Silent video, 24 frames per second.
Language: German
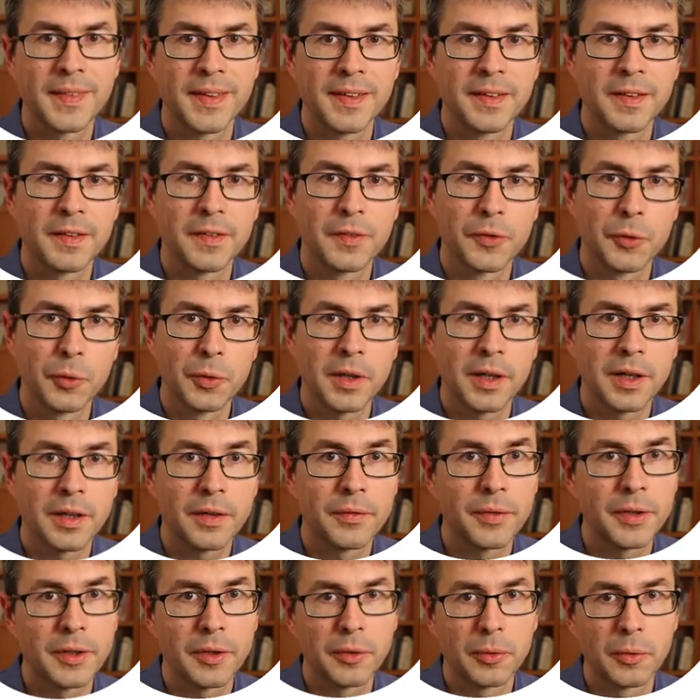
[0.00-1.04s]
den ich so
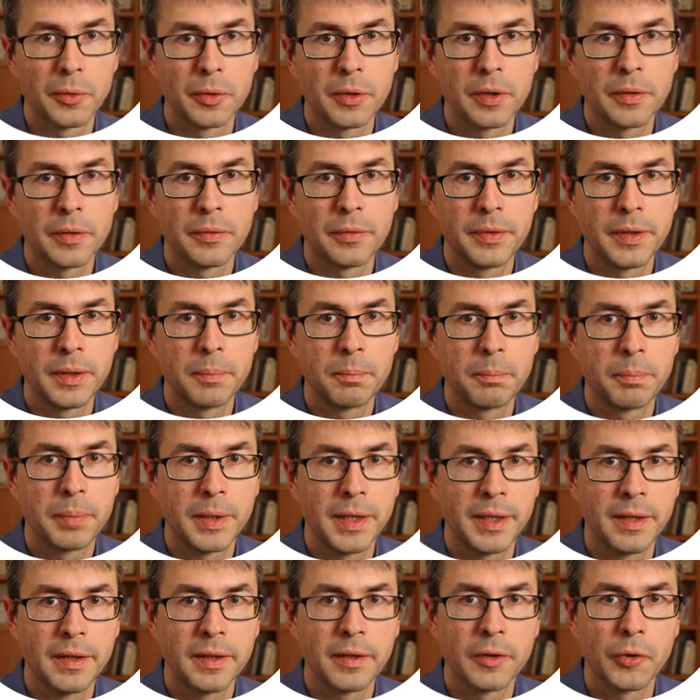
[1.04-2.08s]
lange wiederhole, wie
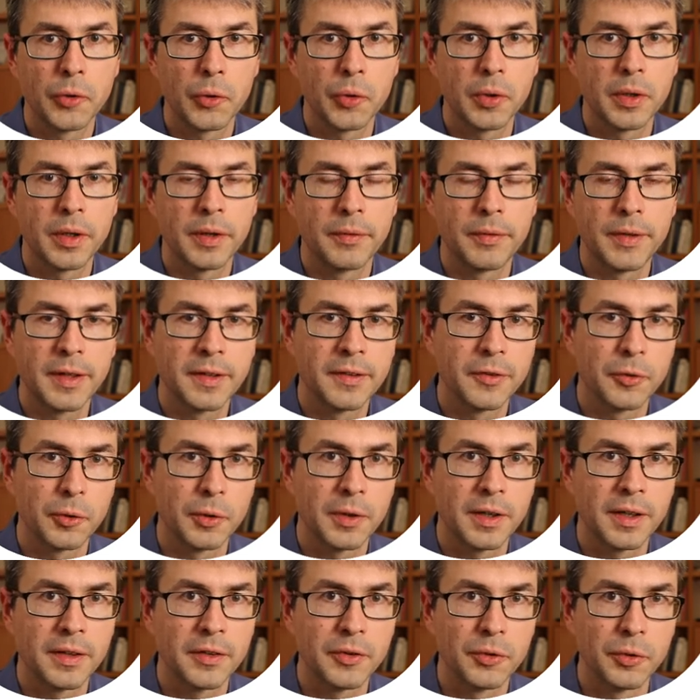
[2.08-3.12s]
p äh, wie x
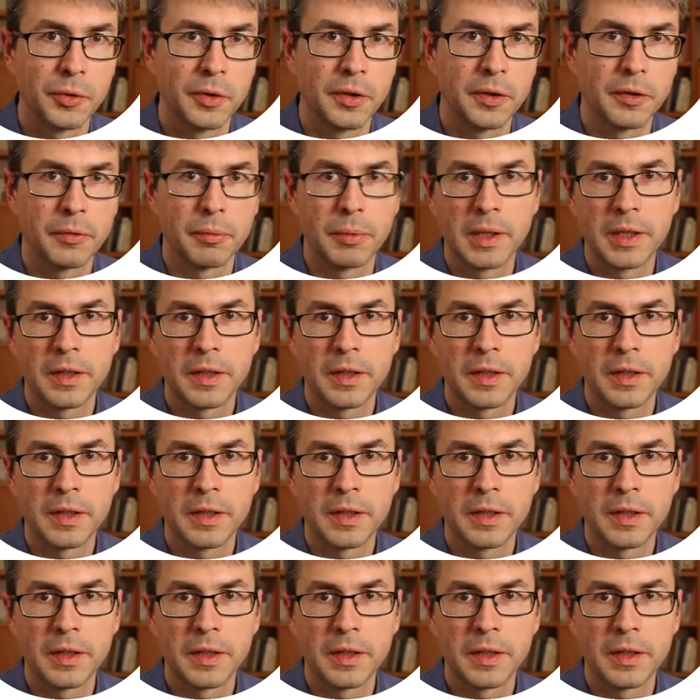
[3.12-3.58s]
ungleich 0 ist.